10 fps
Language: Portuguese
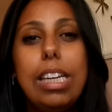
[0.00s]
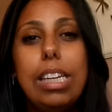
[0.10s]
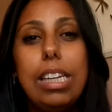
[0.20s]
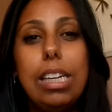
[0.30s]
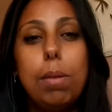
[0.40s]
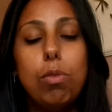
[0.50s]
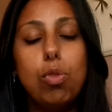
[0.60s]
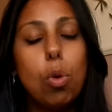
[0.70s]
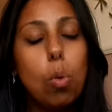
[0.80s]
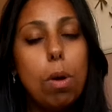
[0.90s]
e de
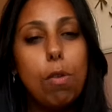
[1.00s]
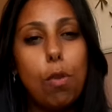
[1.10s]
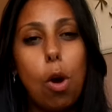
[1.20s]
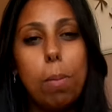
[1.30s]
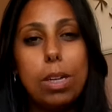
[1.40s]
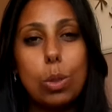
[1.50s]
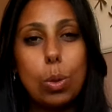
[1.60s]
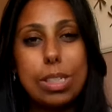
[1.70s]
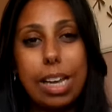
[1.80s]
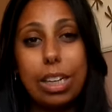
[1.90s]
alguma forma eles
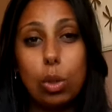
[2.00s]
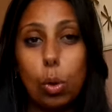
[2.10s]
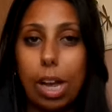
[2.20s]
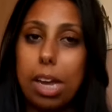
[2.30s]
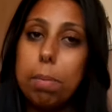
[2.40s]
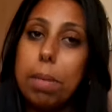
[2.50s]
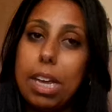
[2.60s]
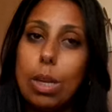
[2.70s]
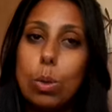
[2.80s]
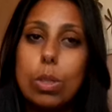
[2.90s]
conseguem trocar
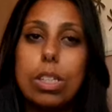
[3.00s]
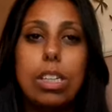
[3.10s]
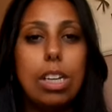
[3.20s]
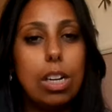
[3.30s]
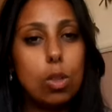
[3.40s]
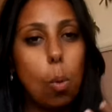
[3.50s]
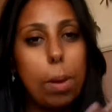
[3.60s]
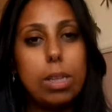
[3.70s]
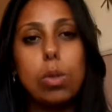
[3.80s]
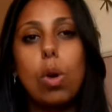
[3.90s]
e-mails e eles
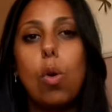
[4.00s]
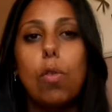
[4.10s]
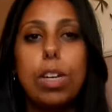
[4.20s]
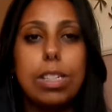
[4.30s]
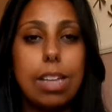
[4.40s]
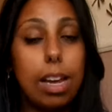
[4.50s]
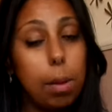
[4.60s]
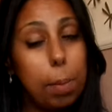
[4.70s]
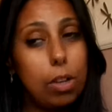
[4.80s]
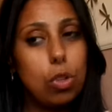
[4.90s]
começam a conversar e a
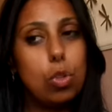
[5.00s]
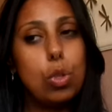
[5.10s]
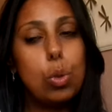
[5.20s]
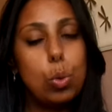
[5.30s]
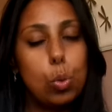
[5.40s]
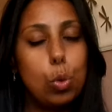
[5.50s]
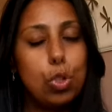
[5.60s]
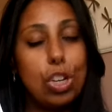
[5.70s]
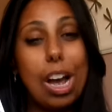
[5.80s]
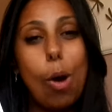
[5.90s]
partir disso
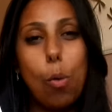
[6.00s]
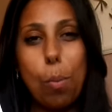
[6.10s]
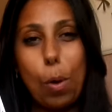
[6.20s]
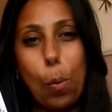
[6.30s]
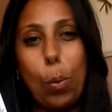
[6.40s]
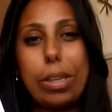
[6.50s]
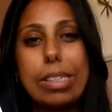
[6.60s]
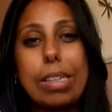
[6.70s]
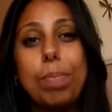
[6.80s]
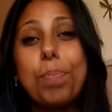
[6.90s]
surge alguma coisa.